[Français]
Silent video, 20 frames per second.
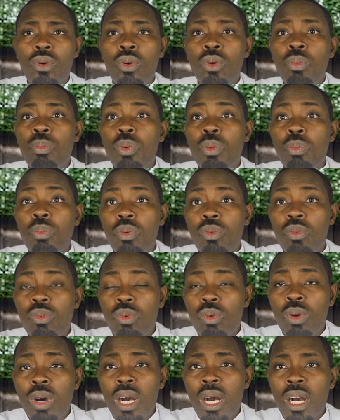ou pour
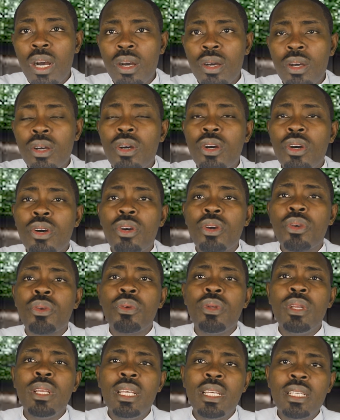pouvoir
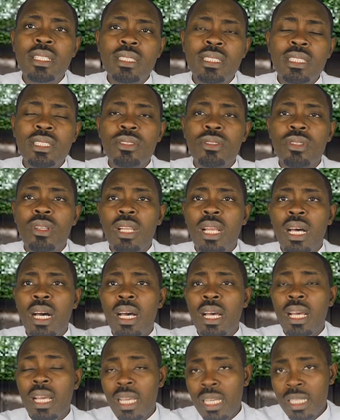reculer si
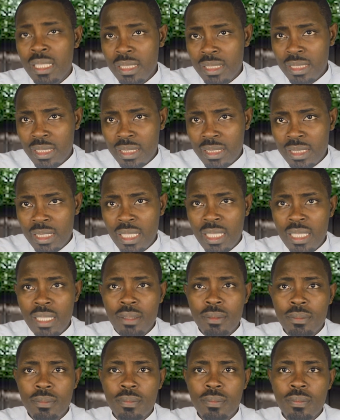cela est nécessaire.
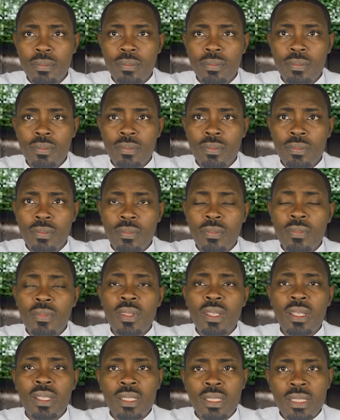
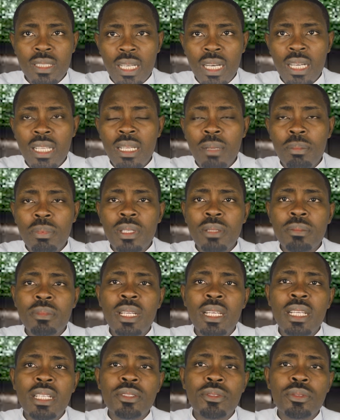Dans la
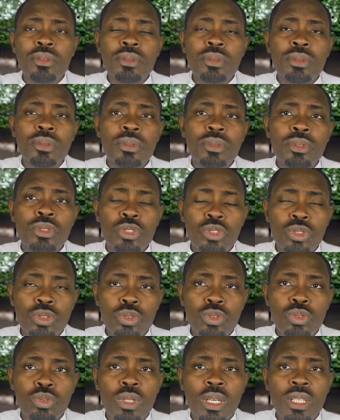première lecture de
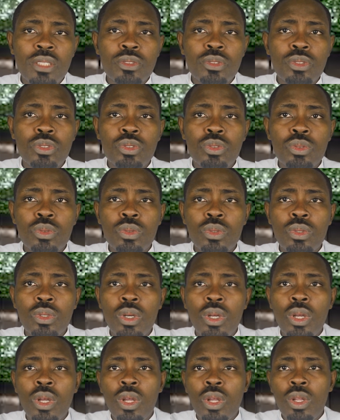Josué en ce jour,
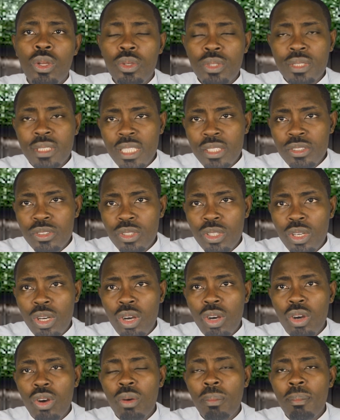le
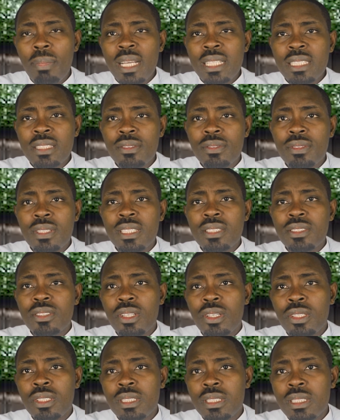Seigneur manifeste
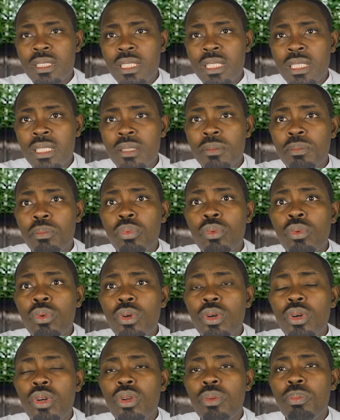un signe
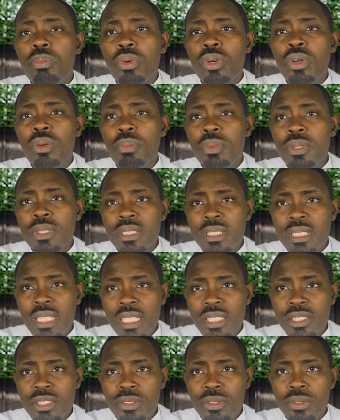pour que le peuple
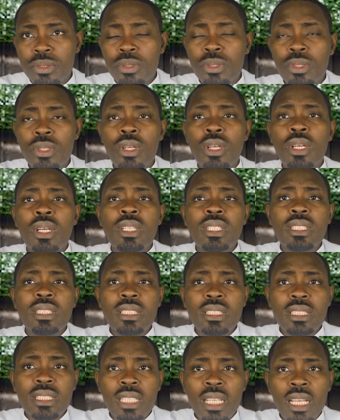sache que
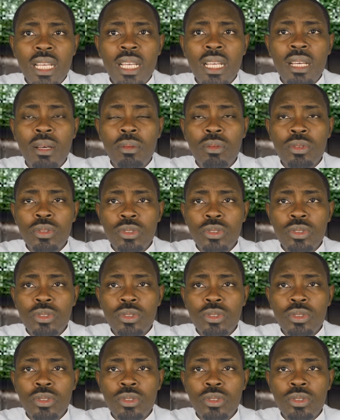c'est